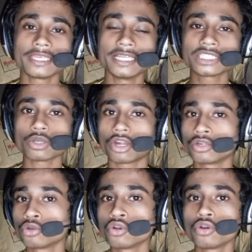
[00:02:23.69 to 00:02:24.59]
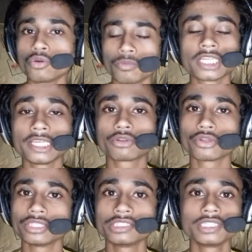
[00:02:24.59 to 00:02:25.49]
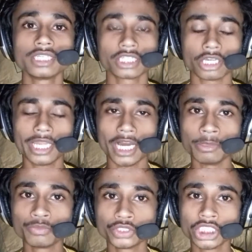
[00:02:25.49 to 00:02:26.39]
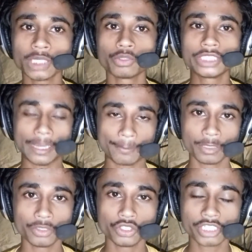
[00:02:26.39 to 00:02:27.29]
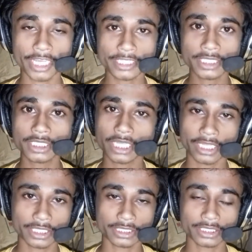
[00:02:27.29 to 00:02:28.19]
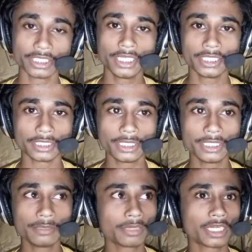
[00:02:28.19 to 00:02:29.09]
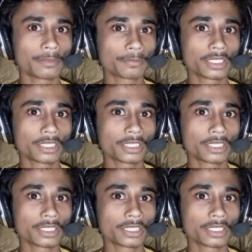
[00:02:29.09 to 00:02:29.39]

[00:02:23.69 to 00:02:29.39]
ইয়েস অর নো ক্লিক করে দিন তাহলে আমি বুঝে যাব যে আপনি ভিডিও চাইছেন কি না চাইছেন যদি মানে